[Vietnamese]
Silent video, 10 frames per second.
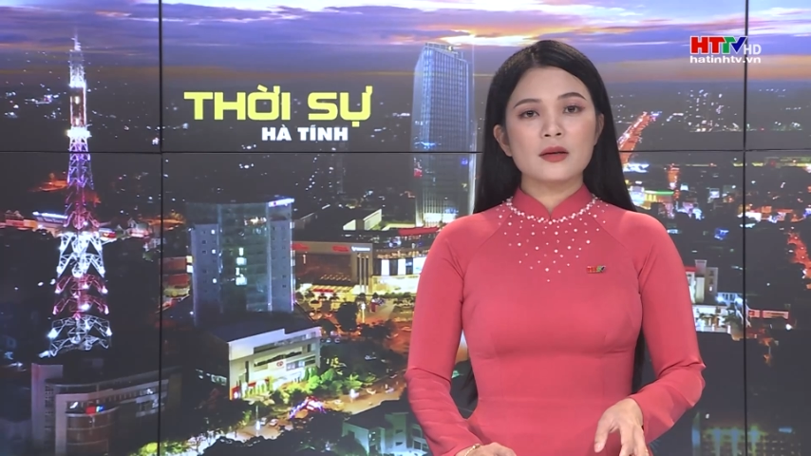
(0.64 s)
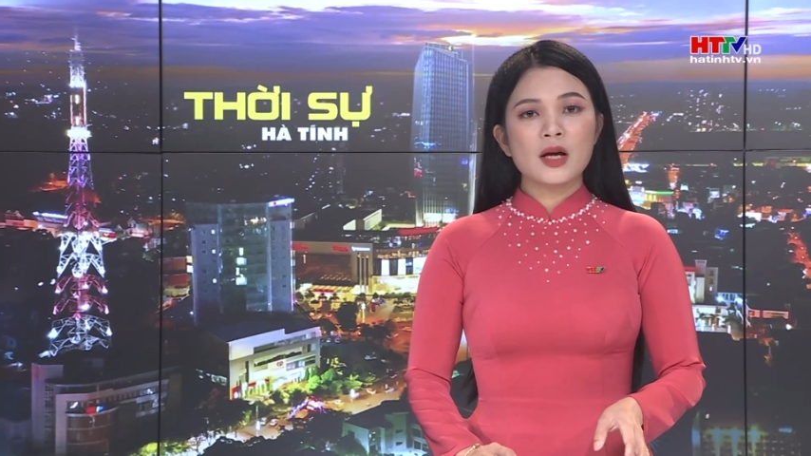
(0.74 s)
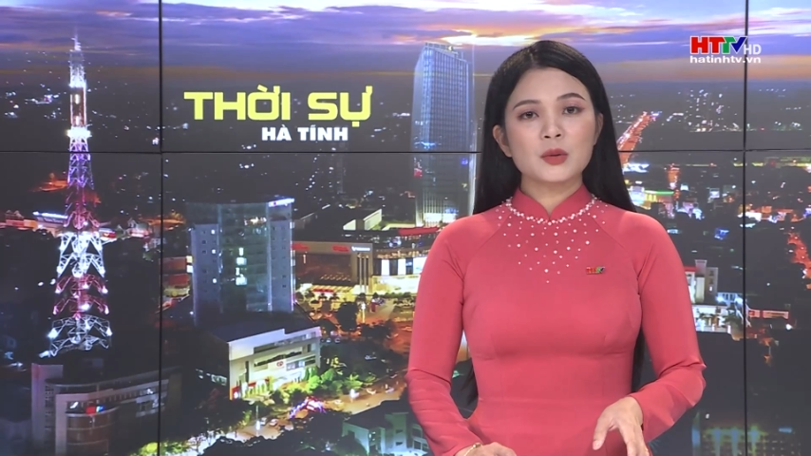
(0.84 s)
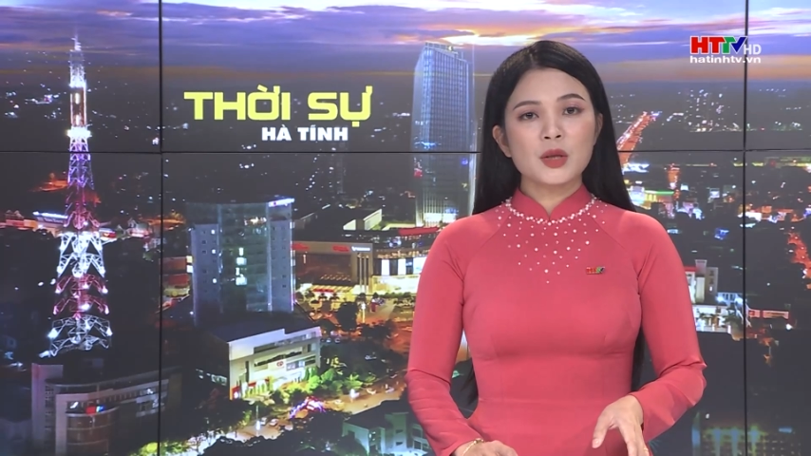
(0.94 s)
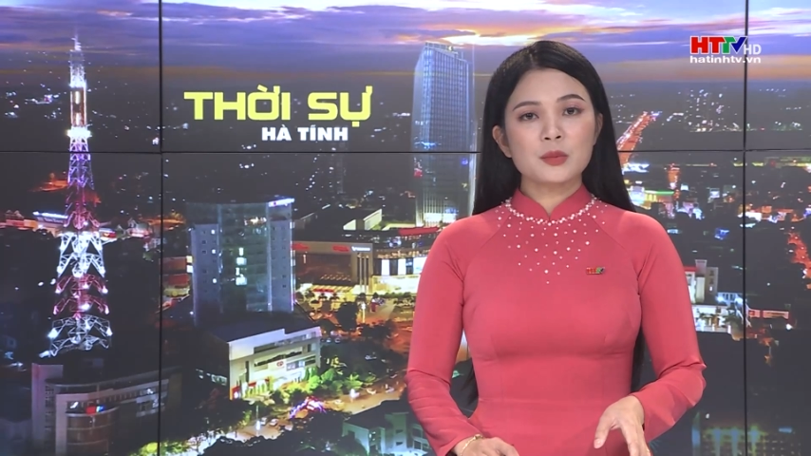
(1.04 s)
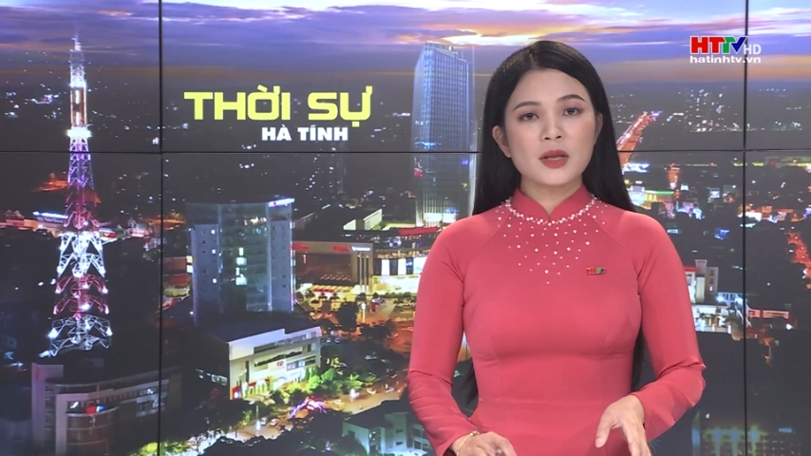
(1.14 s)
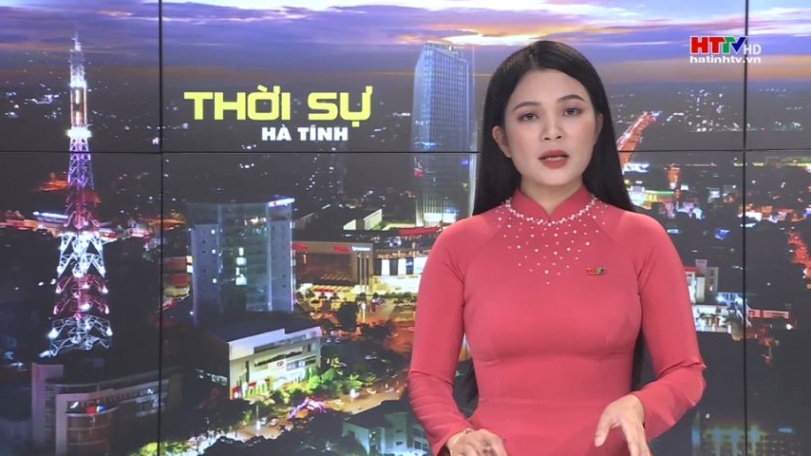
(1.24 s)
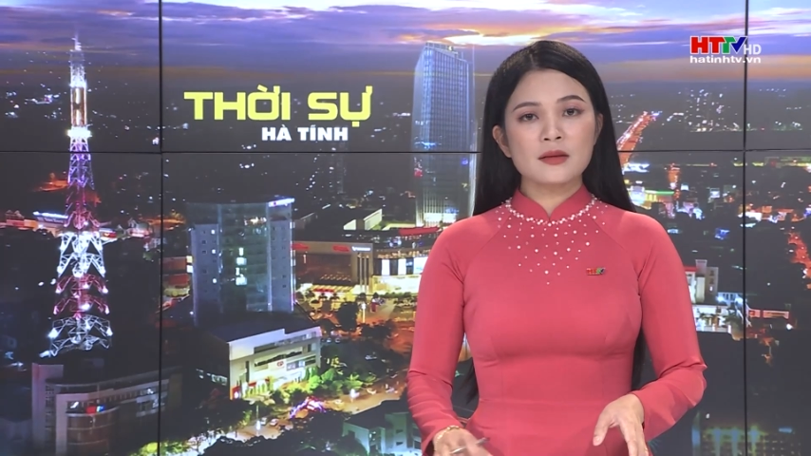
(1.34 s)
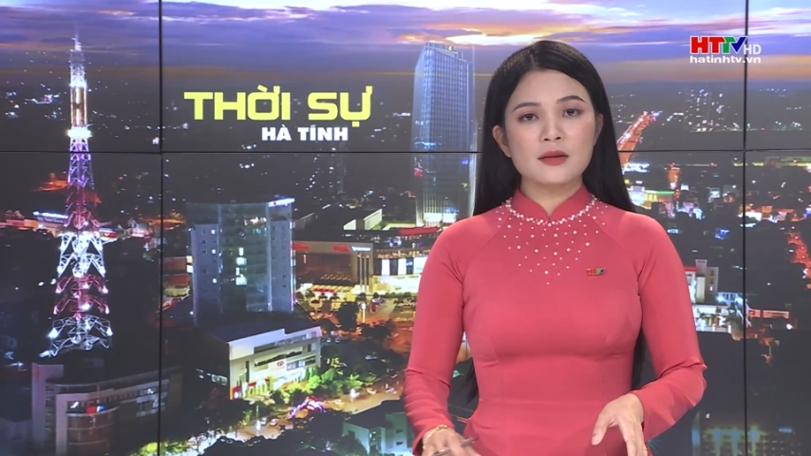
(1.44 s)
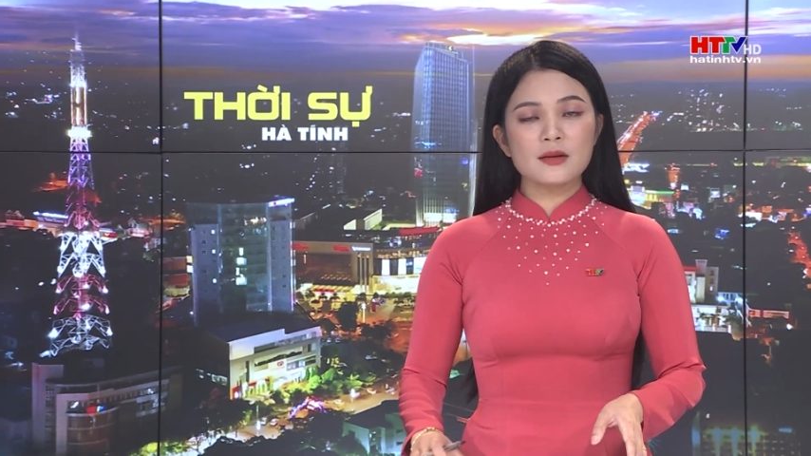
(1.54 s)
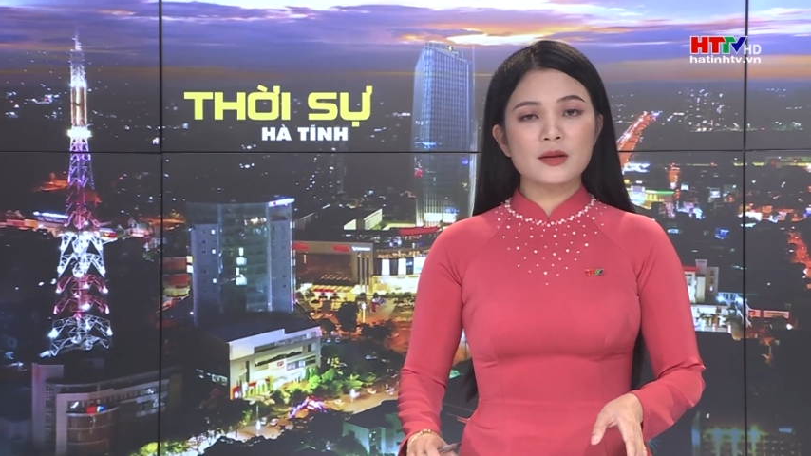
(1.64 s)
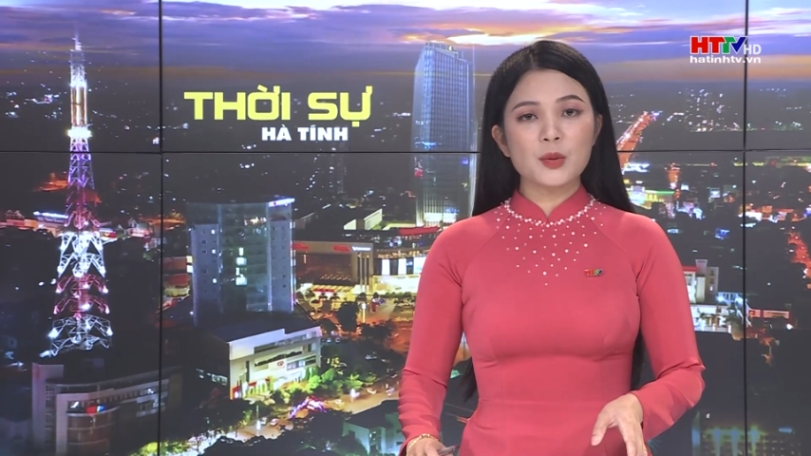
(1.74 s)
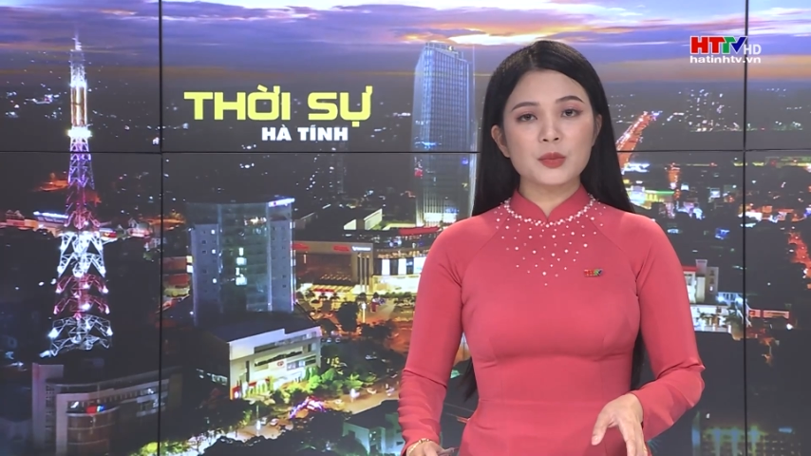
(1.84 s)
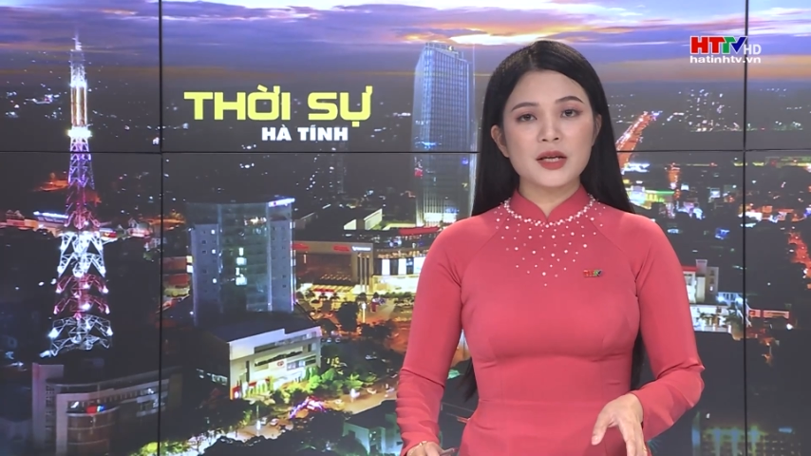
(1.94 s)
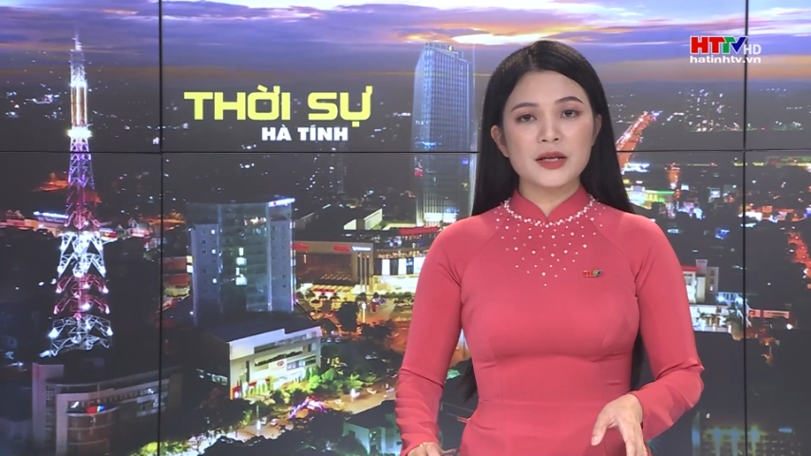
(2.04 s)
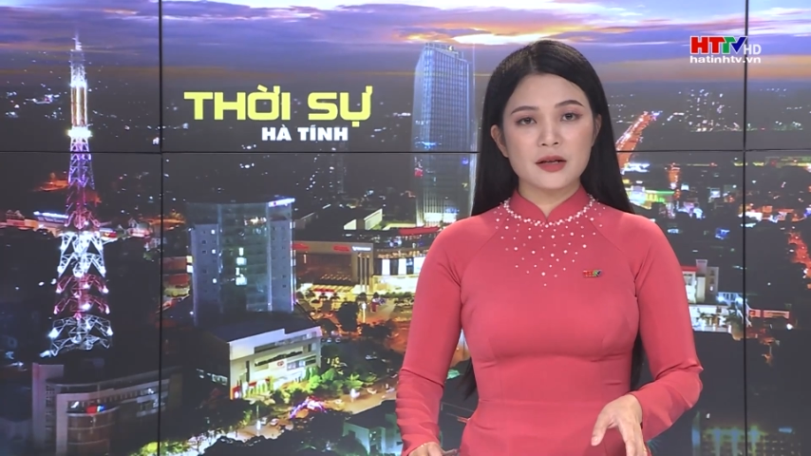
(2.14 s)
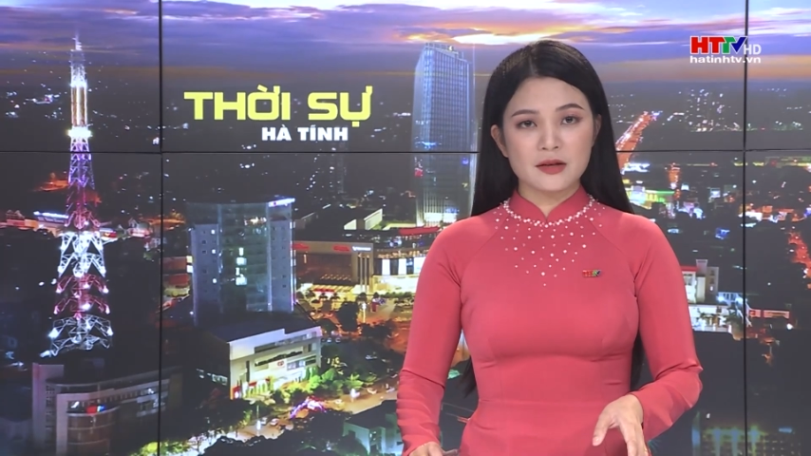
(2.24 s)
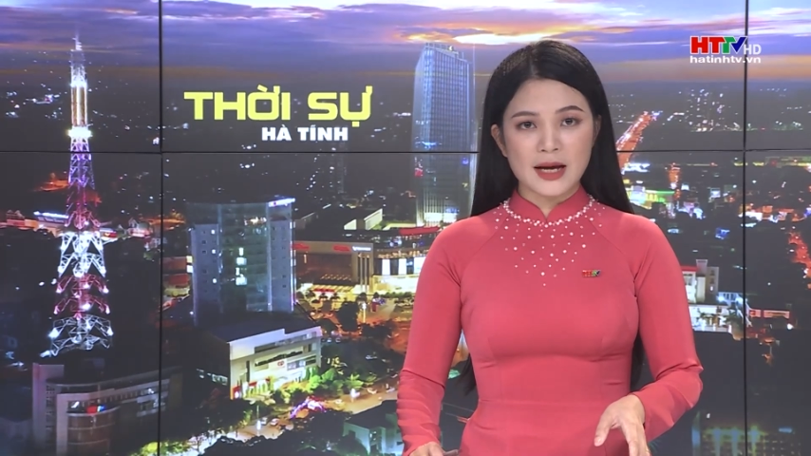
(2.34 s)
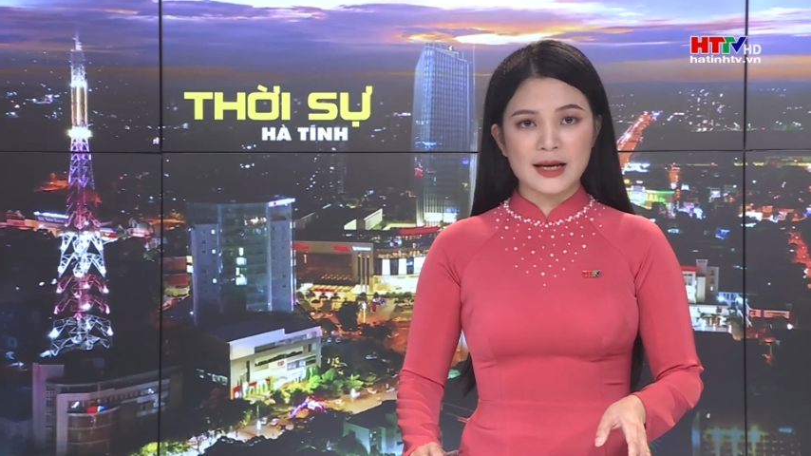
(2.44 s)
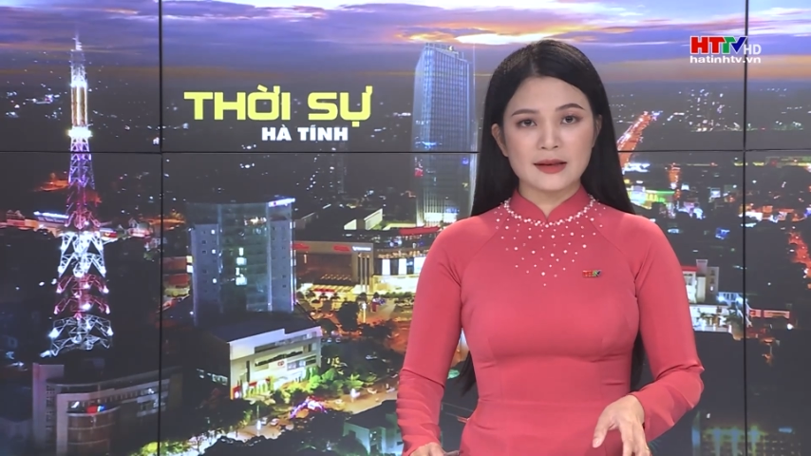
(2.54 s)
Theo thông tin từ Công ty Điện
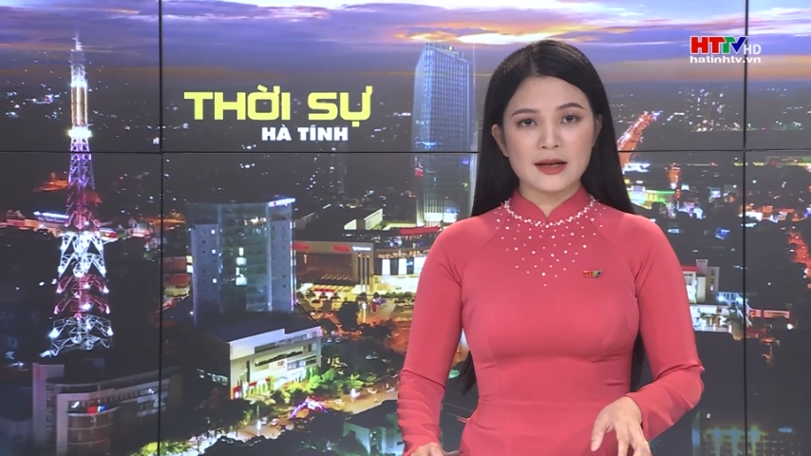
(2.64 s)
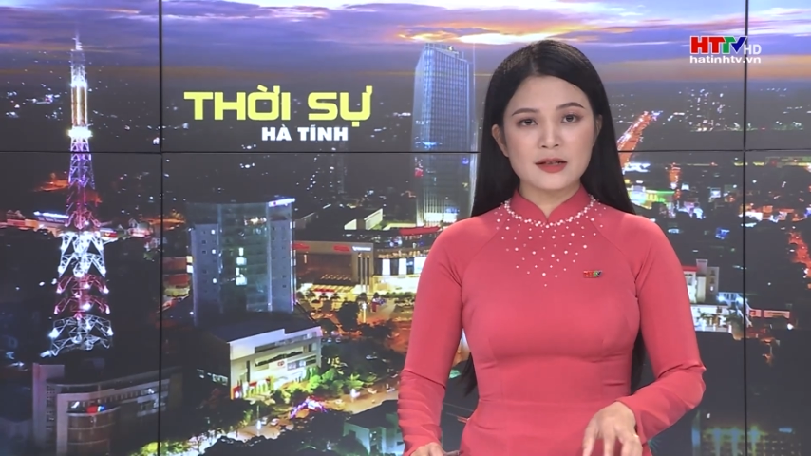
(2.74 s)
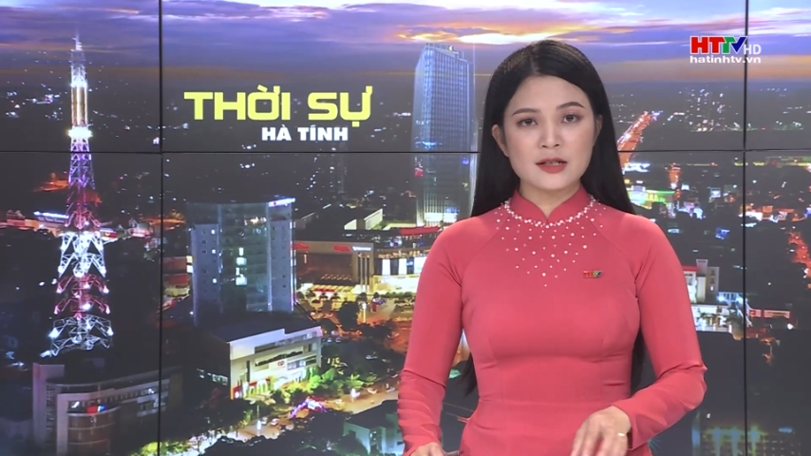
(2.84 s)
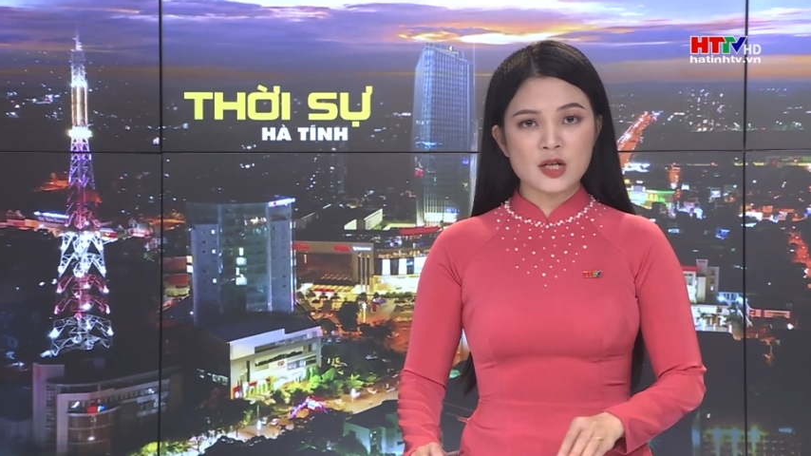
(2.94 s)
lực Hà Tĩnh,